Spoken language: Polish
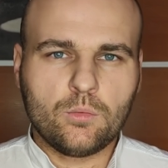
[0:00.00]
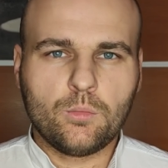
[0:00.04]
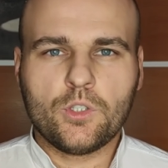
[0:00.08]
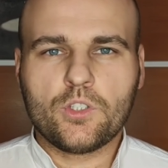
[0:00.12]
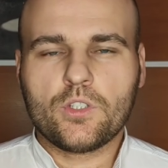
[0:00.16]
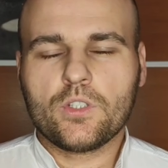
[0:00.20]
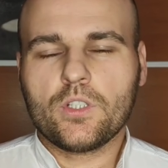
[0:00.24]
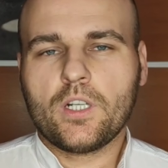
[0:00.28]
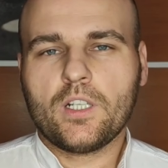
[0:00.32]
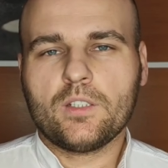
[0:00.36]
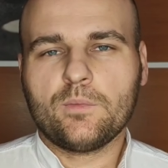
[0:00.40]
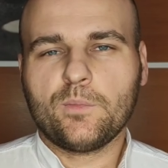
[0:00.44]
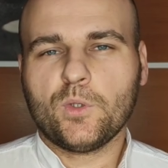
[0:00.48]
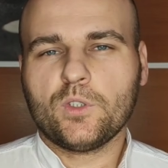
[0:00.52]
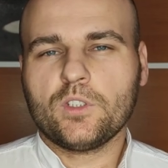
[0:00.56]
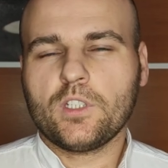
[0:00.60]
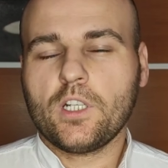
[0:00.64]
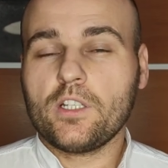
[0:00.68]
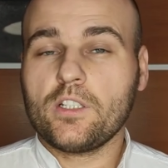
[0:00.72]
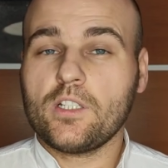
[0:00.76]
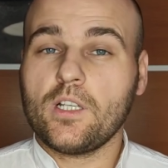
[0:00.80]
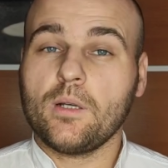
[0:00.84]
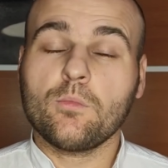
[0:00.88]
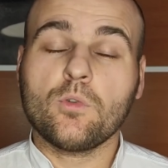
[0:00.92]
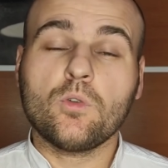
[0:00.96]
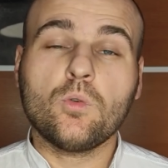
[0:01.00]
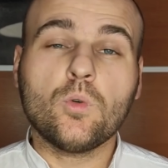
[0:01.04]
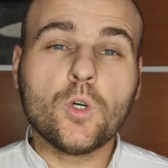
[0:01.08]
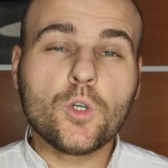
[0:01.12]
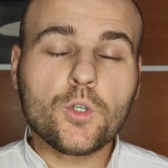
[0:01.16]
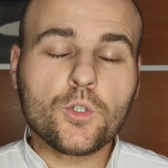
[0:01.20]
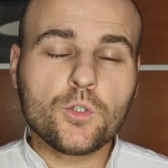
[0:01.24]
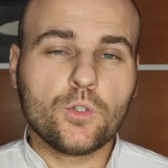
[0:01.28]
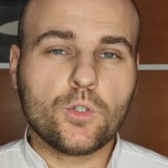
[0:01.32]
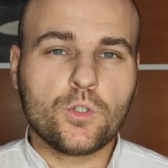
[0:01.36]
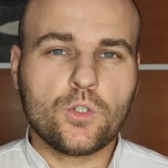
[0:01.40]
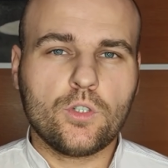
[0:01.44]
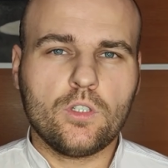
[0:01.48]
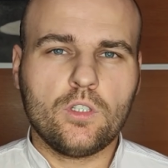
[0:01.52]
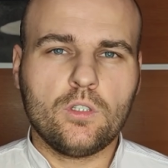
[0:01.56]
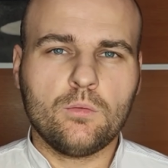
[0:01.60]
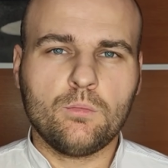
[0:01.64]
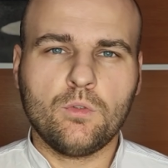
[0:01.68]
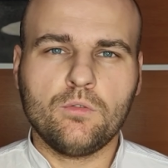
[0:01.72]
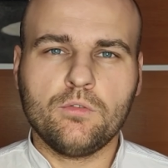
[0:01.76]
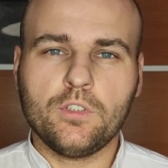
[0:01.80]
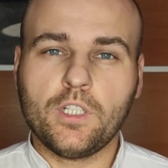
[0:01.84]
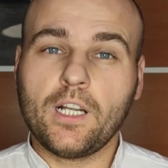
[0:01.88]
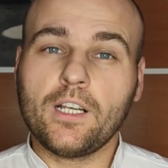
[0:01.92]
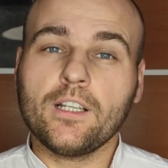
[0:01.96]
jeszcze raz podkreślam, głośno się nie
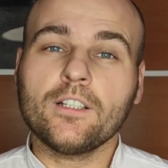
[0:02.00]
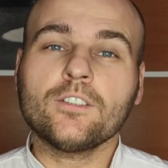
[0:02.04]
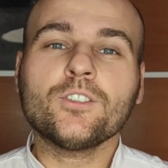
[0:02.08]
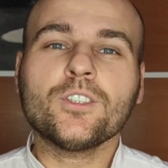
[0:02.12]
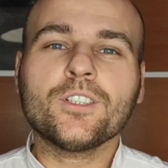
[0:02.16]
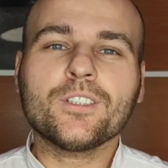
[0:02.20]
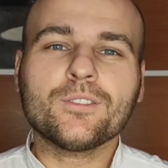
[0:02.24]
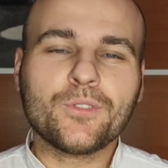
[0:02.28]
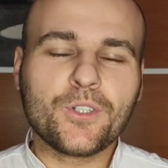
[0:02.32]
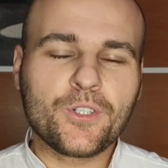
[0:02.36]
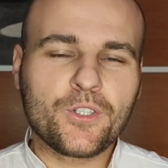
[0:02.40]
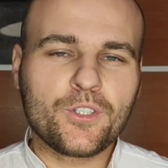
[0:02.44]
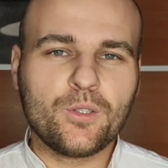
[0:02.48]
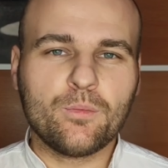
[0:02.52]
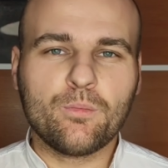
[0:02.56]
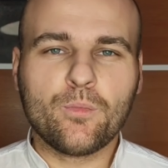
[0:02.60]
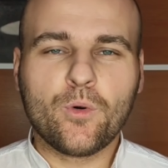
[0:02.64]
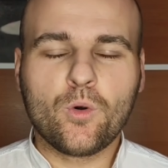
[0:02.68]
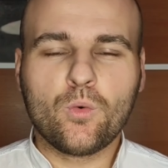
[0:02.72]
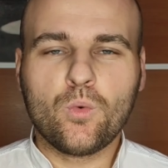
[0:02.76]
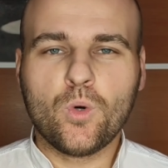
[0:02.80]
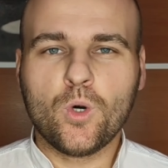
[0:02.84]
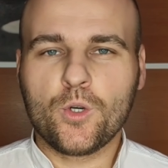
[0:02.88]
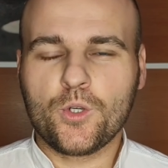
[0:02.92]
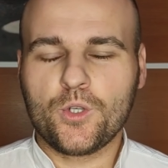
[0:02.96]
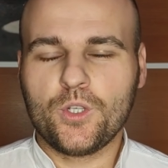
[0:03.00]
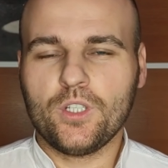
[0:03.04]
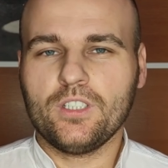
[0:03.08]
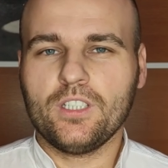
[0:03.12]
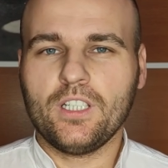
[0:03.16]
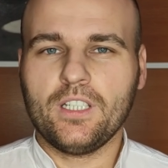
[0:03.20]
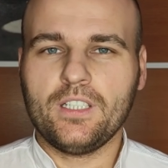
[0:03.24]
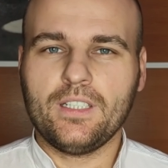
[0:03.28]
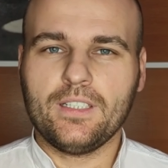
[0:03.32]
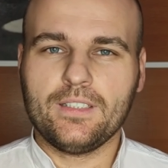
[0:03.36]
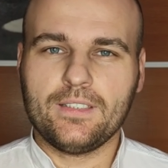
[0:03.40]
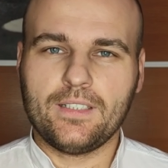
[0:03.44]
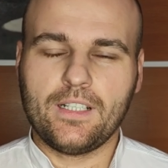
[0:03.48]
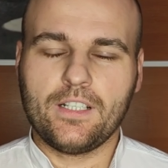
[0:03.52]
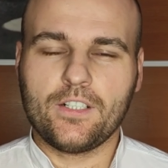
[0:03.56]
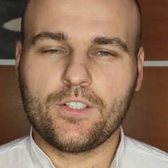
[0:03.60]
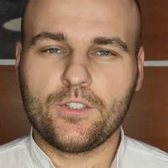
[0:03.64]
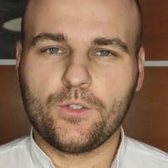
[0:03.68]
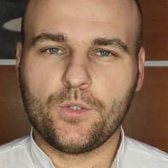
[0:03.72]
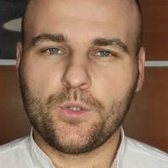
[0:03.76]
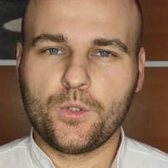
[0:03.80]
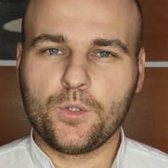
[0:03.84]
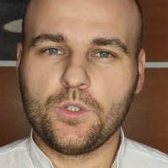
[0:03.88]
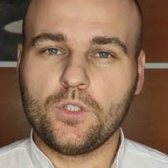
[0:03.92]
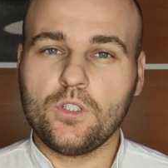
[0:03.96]
mówi, ale to jest właśnie pokłosie tej
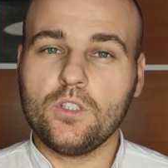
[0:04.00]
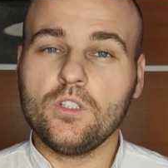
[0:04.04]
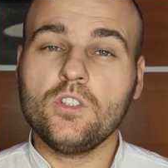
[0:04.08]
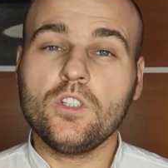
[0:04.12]
niezależności.